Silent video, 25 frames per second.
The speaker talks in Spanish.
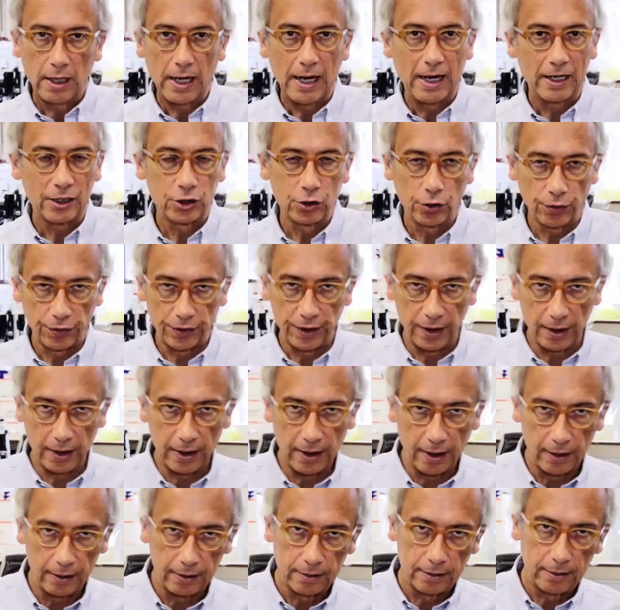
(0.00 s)
a la
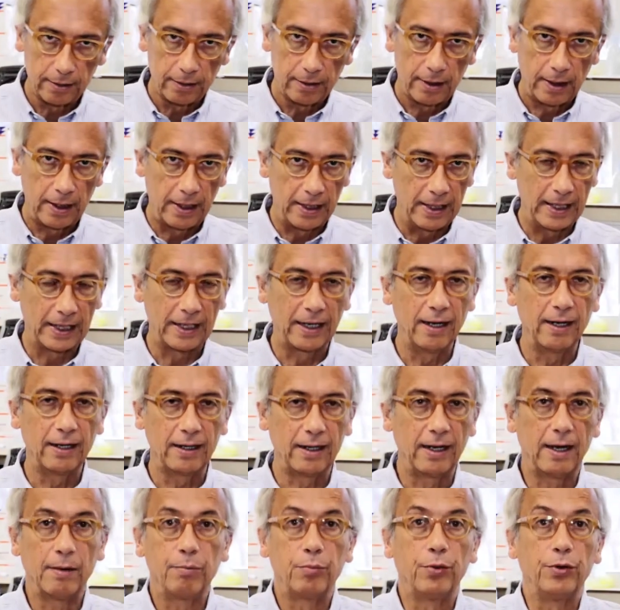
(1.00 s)
sociedad en aquel
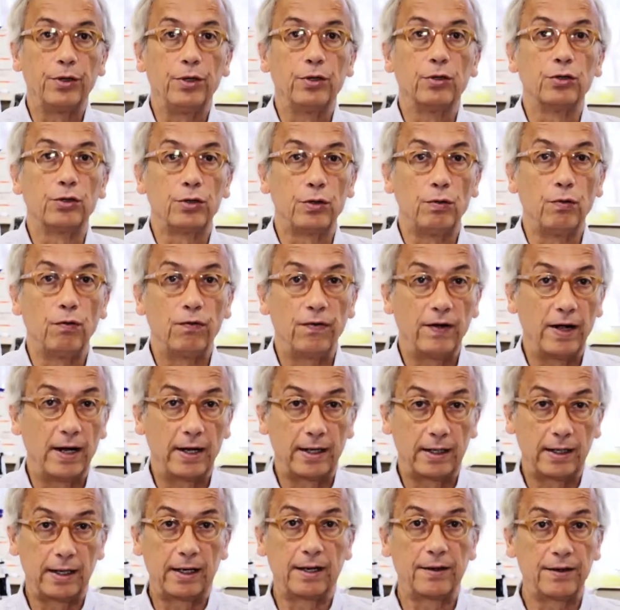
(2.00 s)
que ha podido
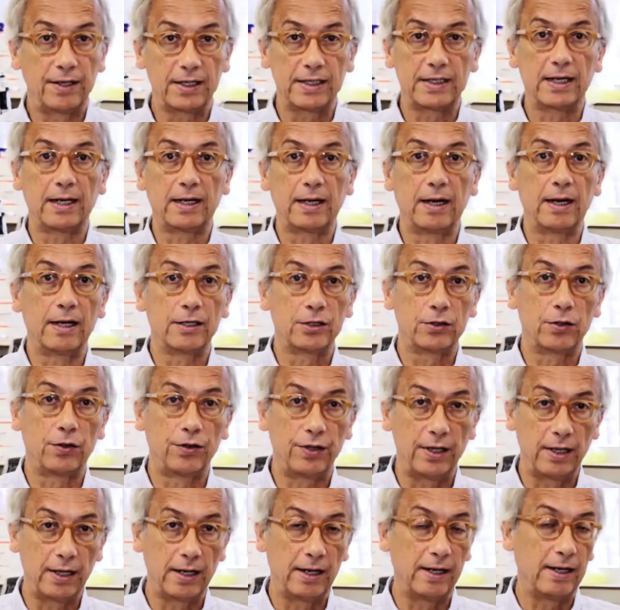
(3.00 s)
triunfar gracias a que la
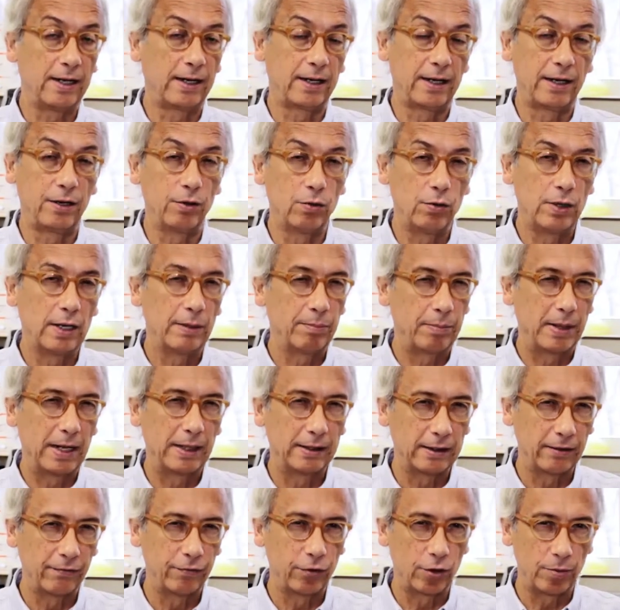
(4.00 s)
sociedad le creó una
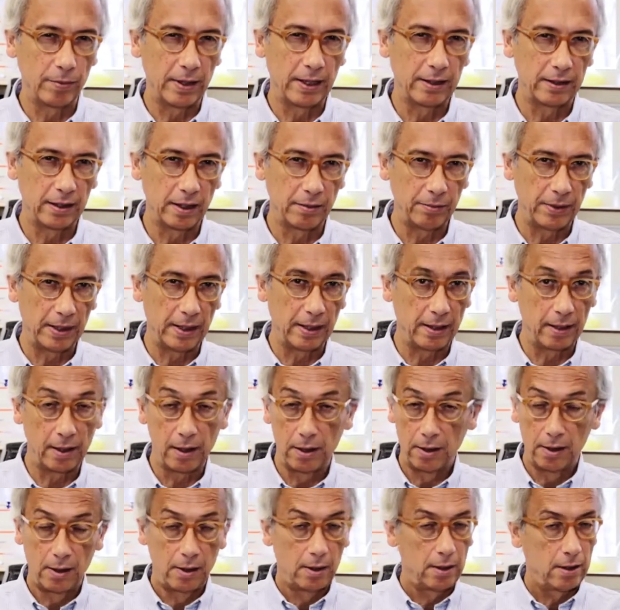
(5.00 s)
plataforma determinada.
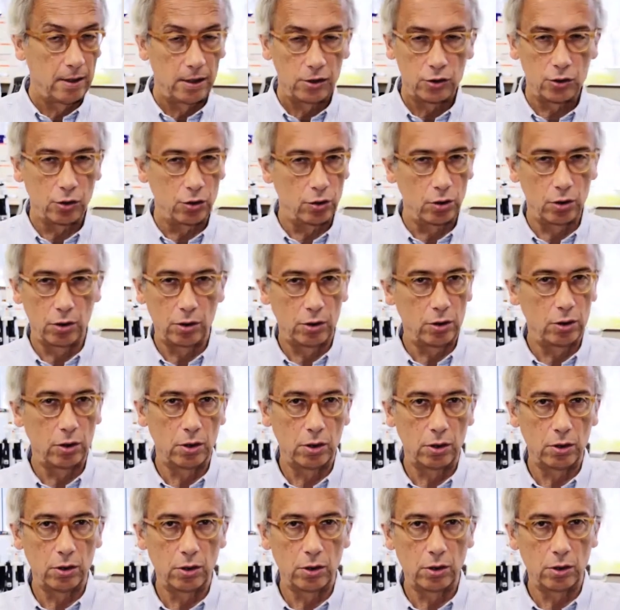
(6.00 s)
Eso
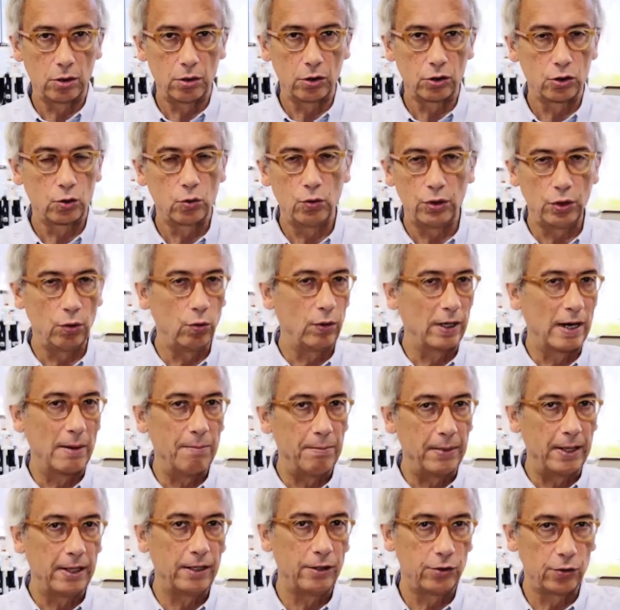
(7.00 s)
no, excluye un
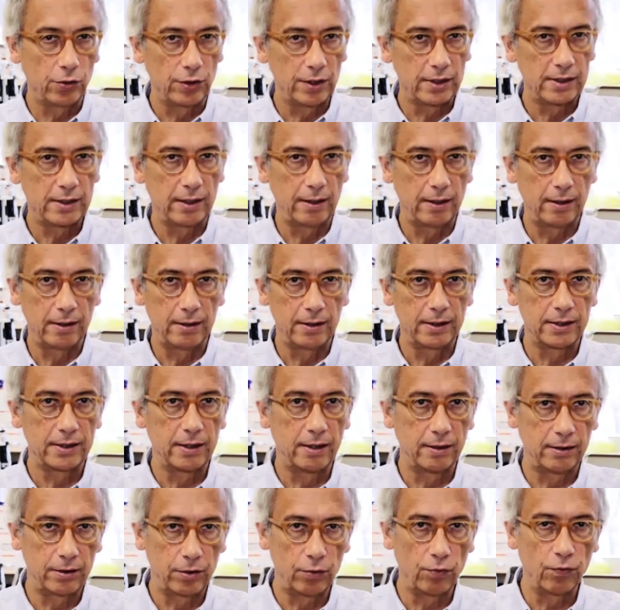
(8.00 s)
gran mérito de
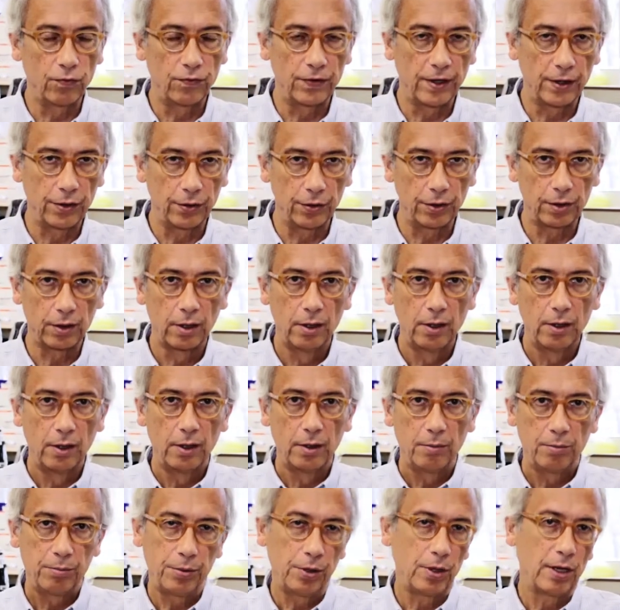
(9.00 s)
ese, triunfador,
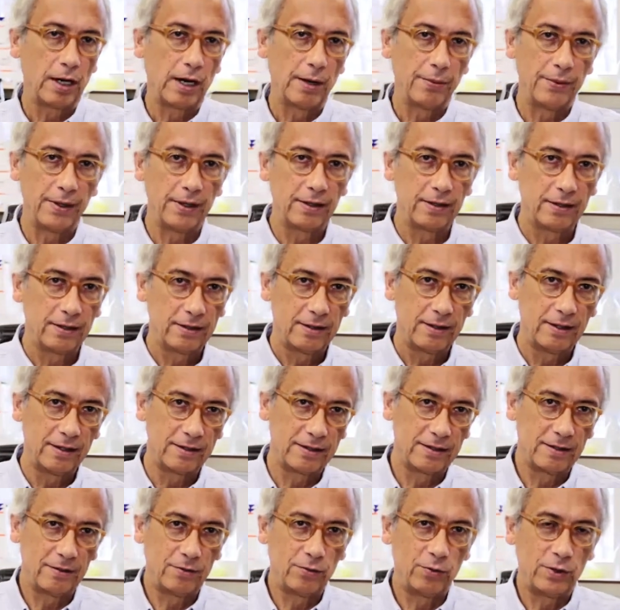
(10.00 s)
pero a la vez
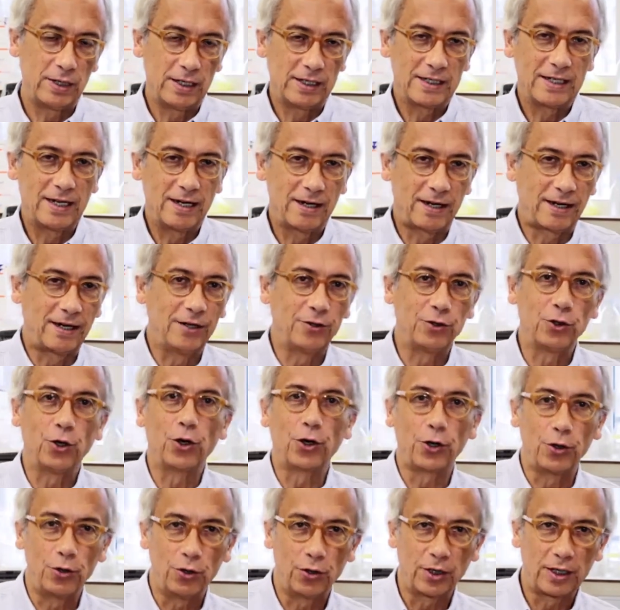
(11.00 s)
es ese
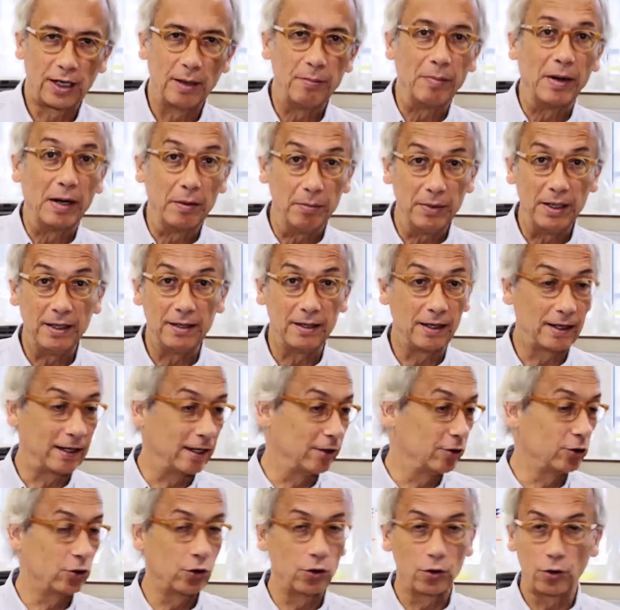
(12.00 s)
retorno que permite
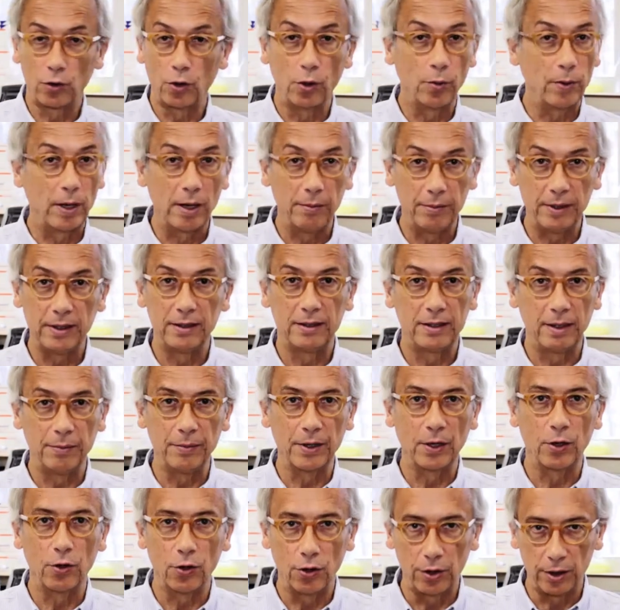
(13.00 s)
que todo globalmente
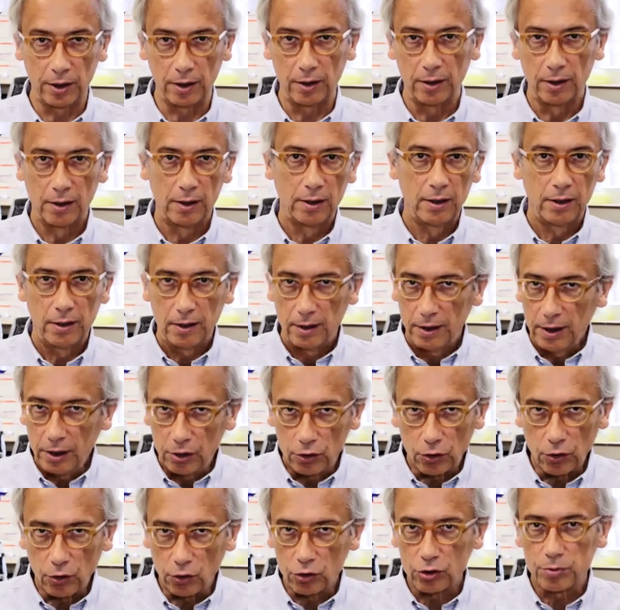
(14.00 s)
mejore y
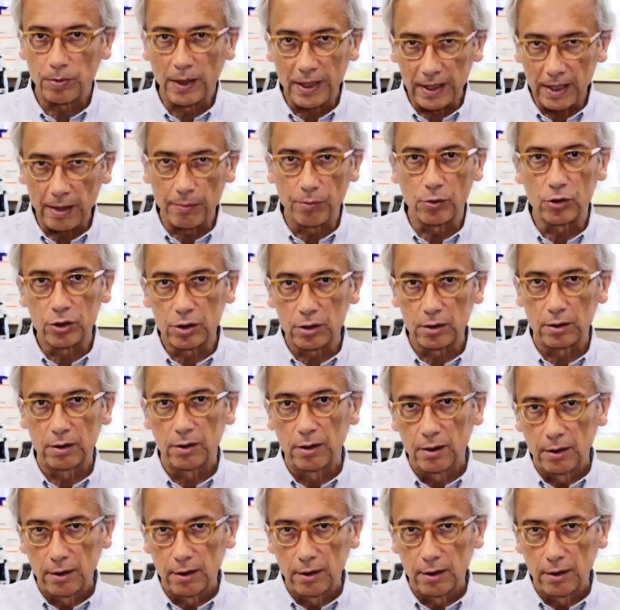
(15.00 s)
todos vayamos